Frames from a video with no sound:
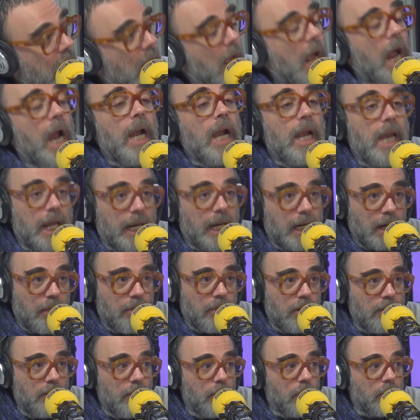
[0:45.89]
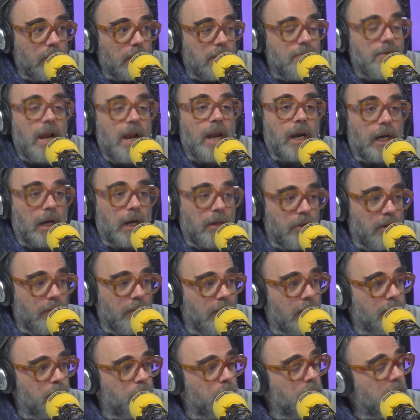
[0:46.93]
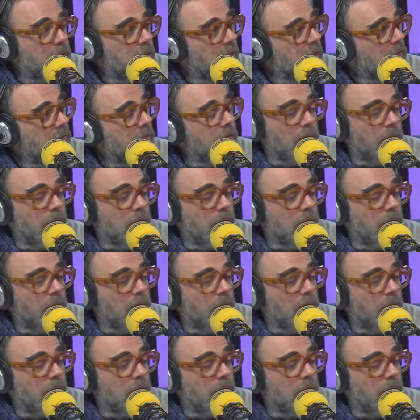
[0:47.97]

Las recreaciones de los crímenes, las recreaciones de las muertes,